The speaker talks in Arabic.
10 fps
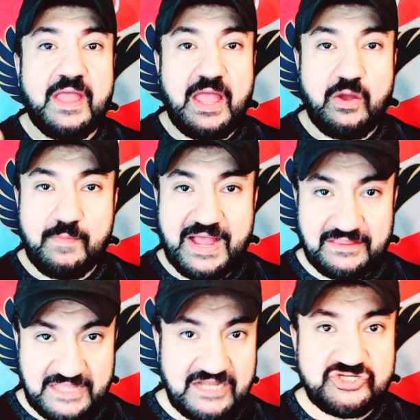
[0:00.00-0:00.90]
أو ما
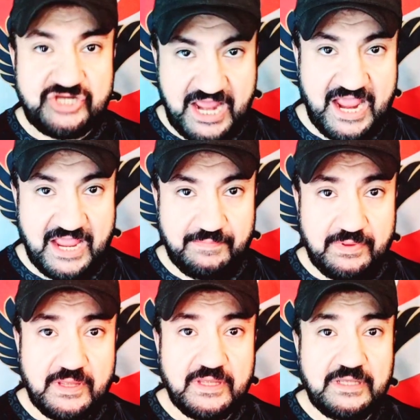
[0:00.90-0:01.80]
عندكش لاعب
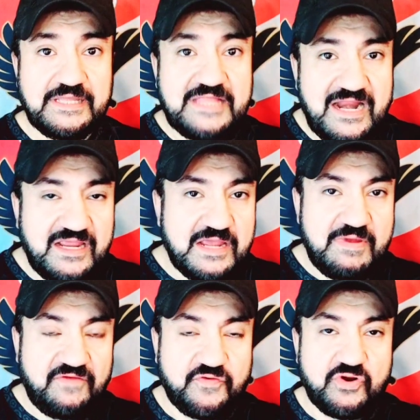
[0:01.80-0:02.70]
يترجم
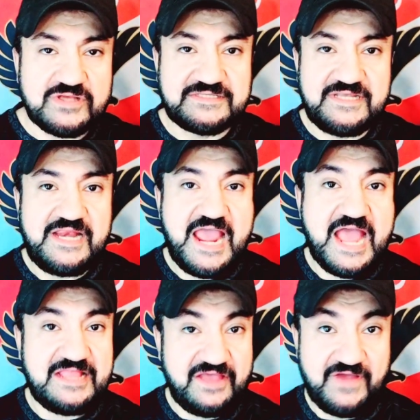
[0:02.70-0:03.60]
الفرص دي
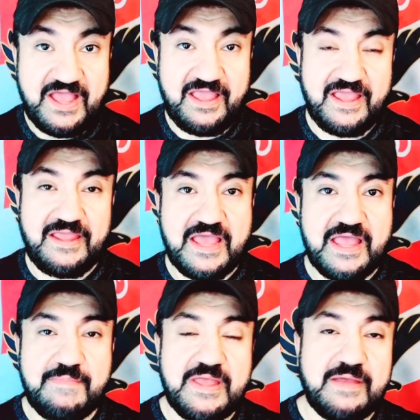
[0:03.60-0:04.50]
لأهداف
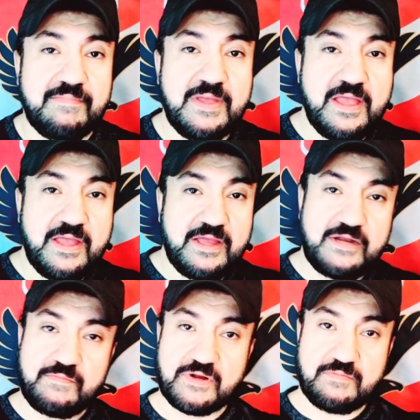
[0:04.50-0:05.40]
حقيقية أمام
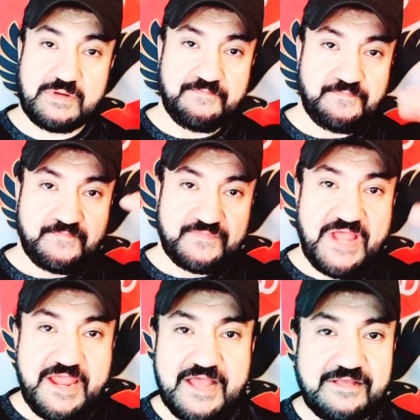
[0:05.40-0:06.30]
المرمى
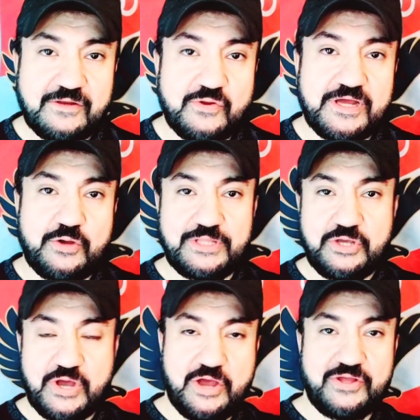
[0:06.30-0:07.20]
تحياتي لكل
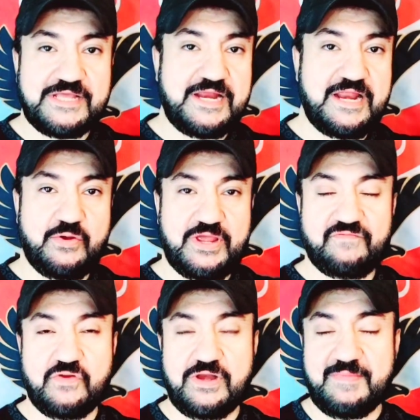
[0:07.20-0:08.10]
إخواتي وأخواتي الأهلاوية
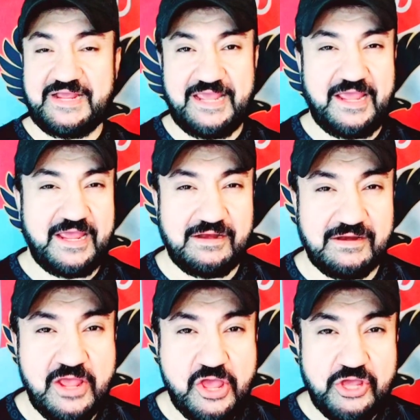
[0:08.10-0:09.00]
في كل
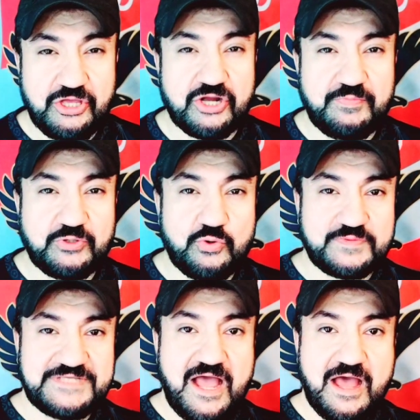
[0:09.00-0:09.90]
مكان يا رب تكونوا
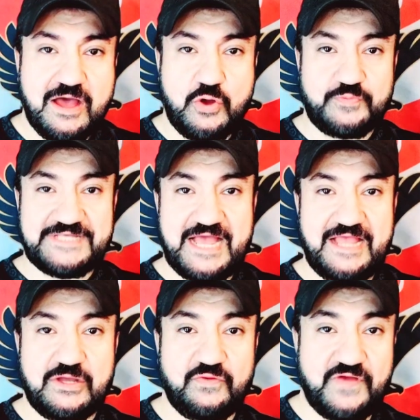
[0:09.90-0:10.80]
بصحة
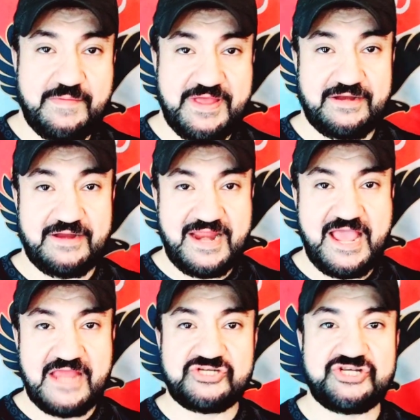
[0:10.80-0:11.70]
وبسعادة وفي أمان
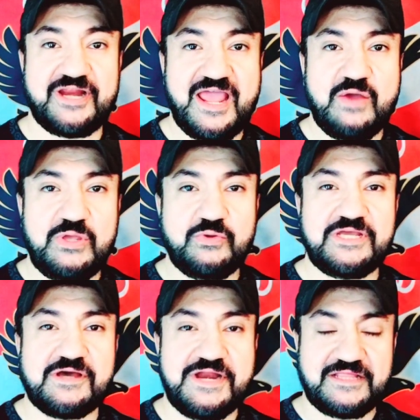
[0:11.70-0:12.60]
أنا هاني الشراوي
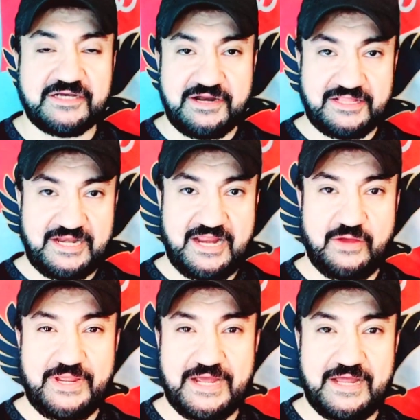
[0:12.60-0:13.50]
ودي قناتي قناة
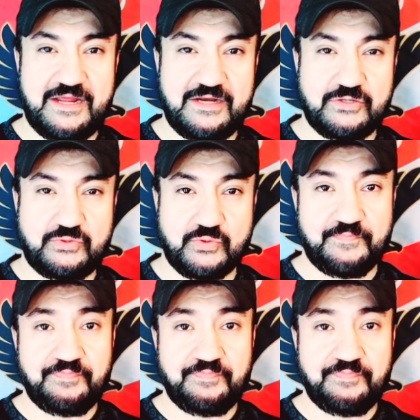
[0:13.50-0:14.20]
الأهلاوية على اليوتيوب